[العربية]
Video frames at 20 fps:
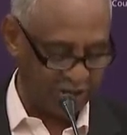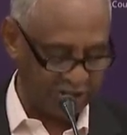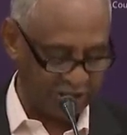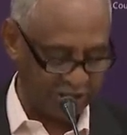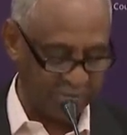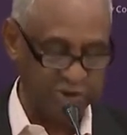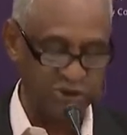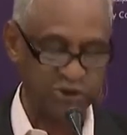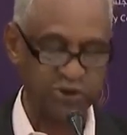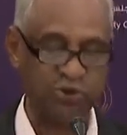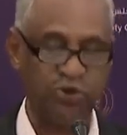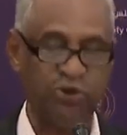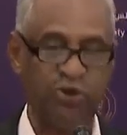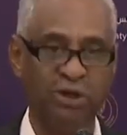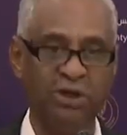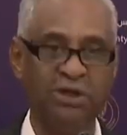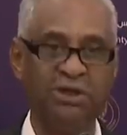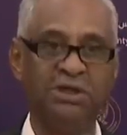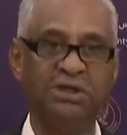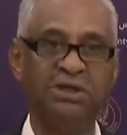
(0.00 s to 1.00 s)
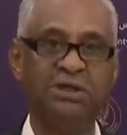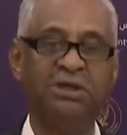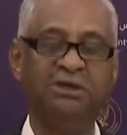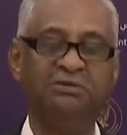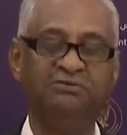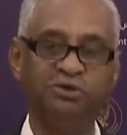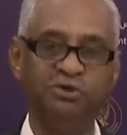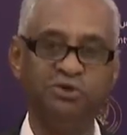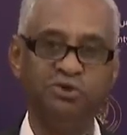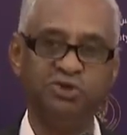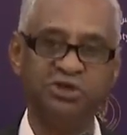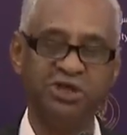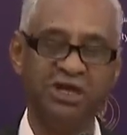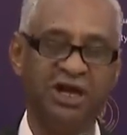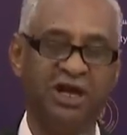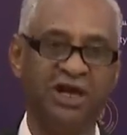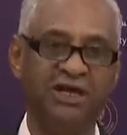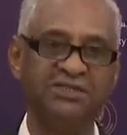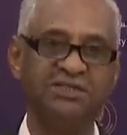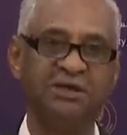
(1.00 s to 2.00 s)
غير المشروع في جزئية
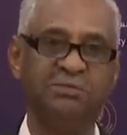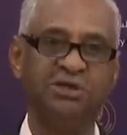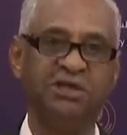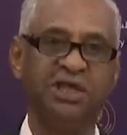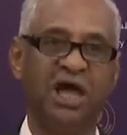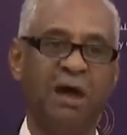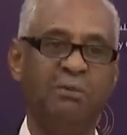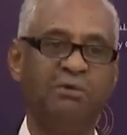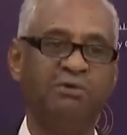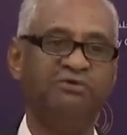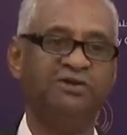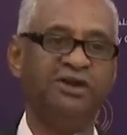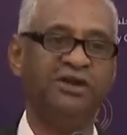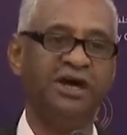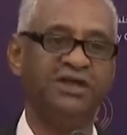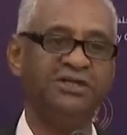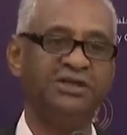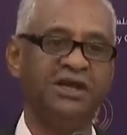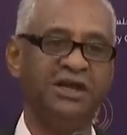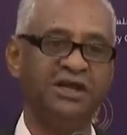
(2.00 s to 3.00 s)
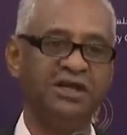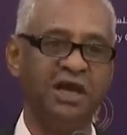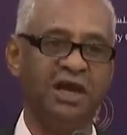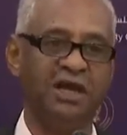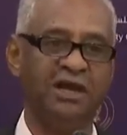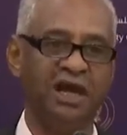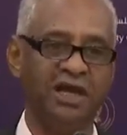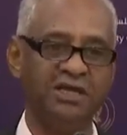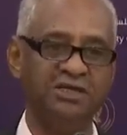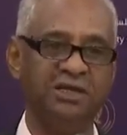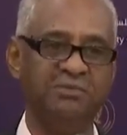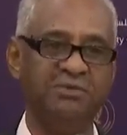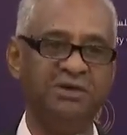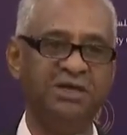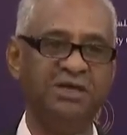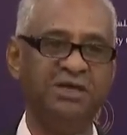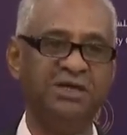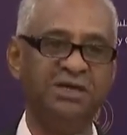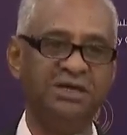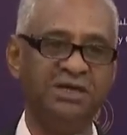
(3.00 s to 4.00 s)
خاصة بالتعامل في النقد
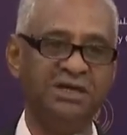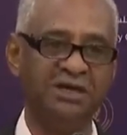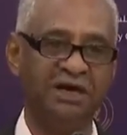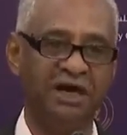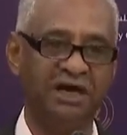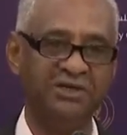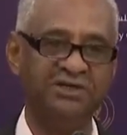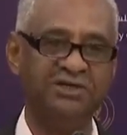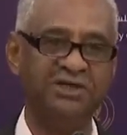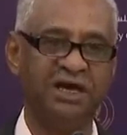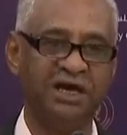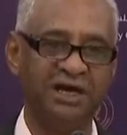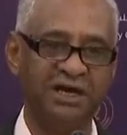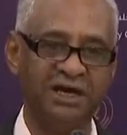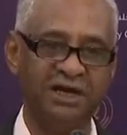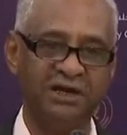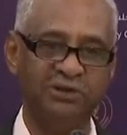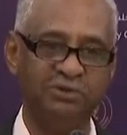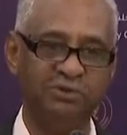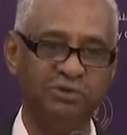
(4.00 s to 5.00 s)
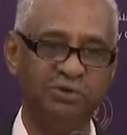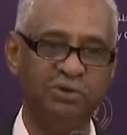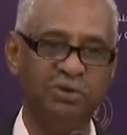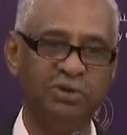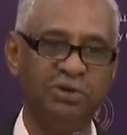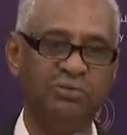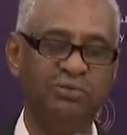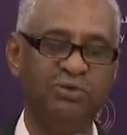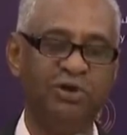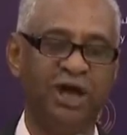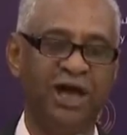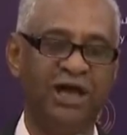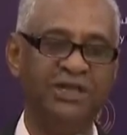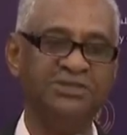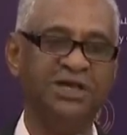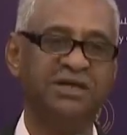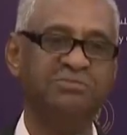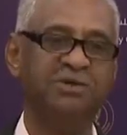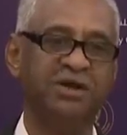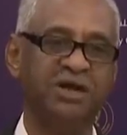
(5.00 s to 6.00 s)
الأجنبي أرجاء لأنه
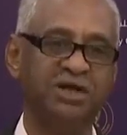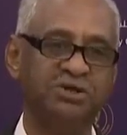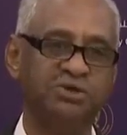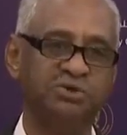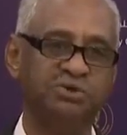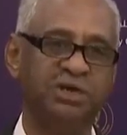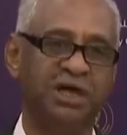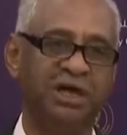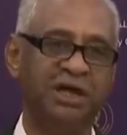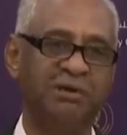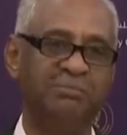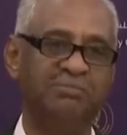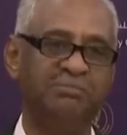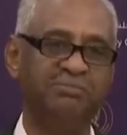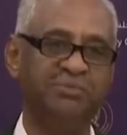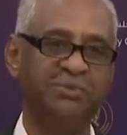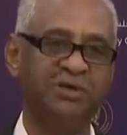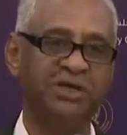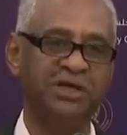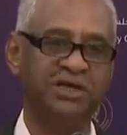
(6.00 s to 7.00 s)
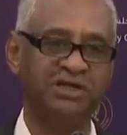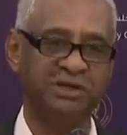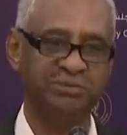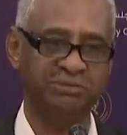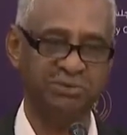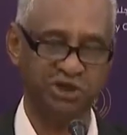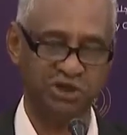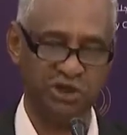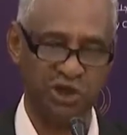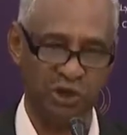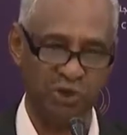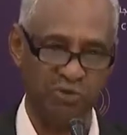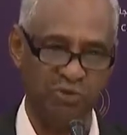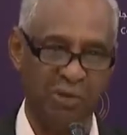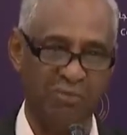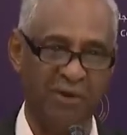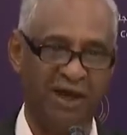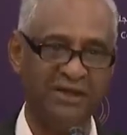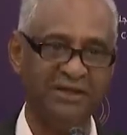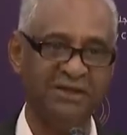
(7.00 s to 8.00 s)
ملاحظات بنك السودان لم يتم
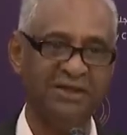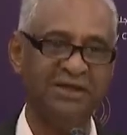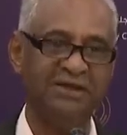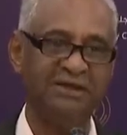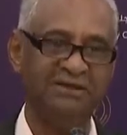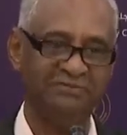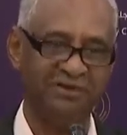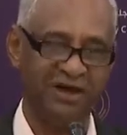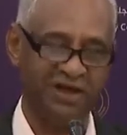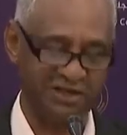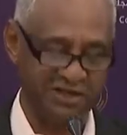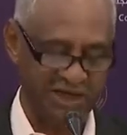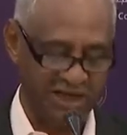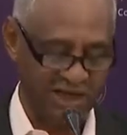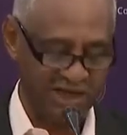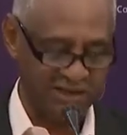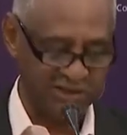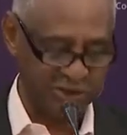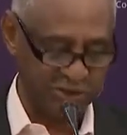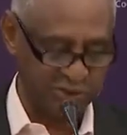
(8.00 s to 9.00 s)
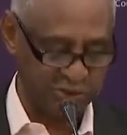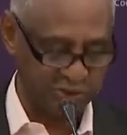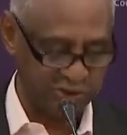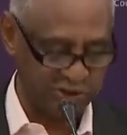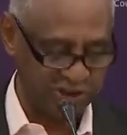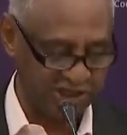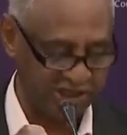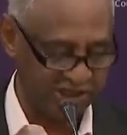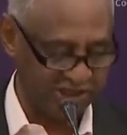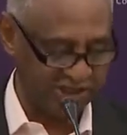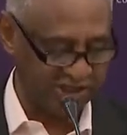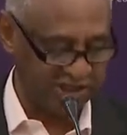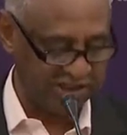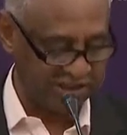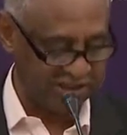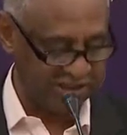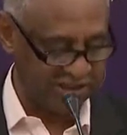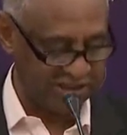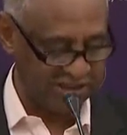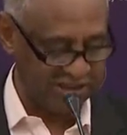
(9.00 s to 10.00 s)
تسلمها بعد فأرجى هذه الجزئية
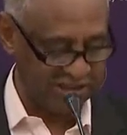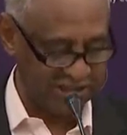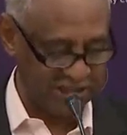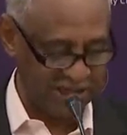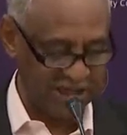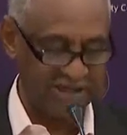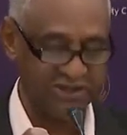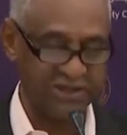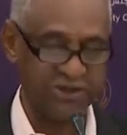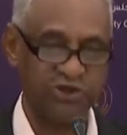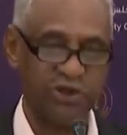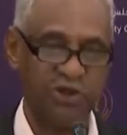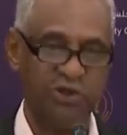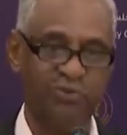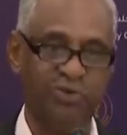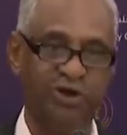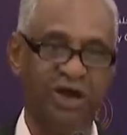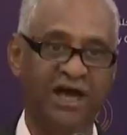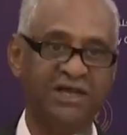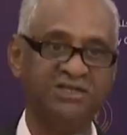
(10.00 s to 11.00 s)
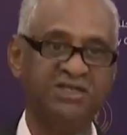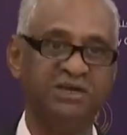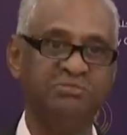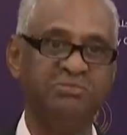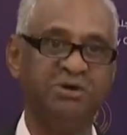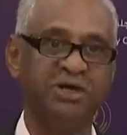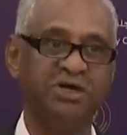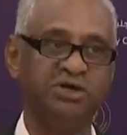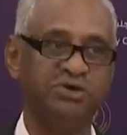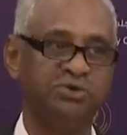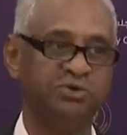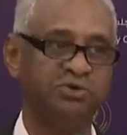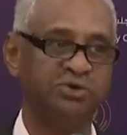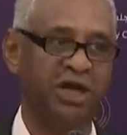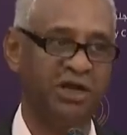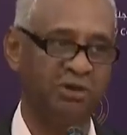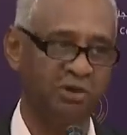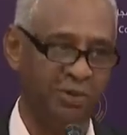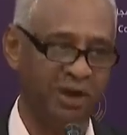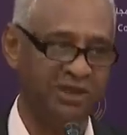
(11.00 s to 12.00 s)
لحين آه، تسلم ملاحظات بنك
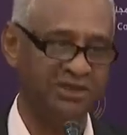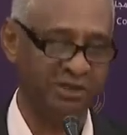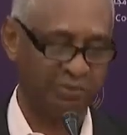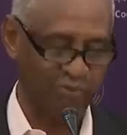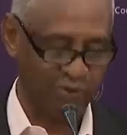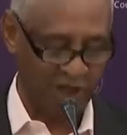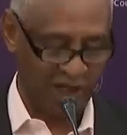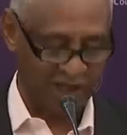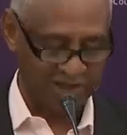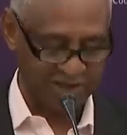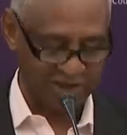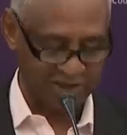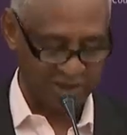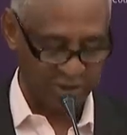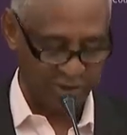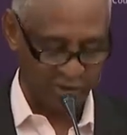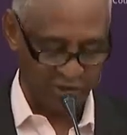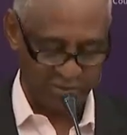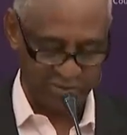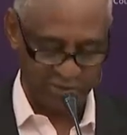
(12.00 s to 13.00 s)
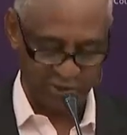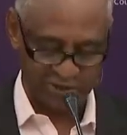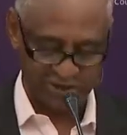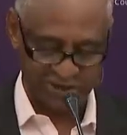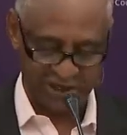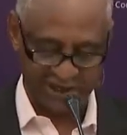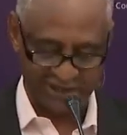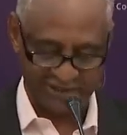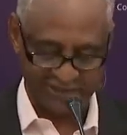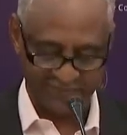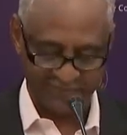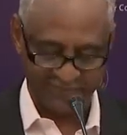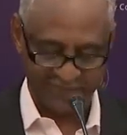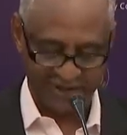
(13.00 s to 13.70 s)
السودان وبعض الملاحظات الأخرى من وزارة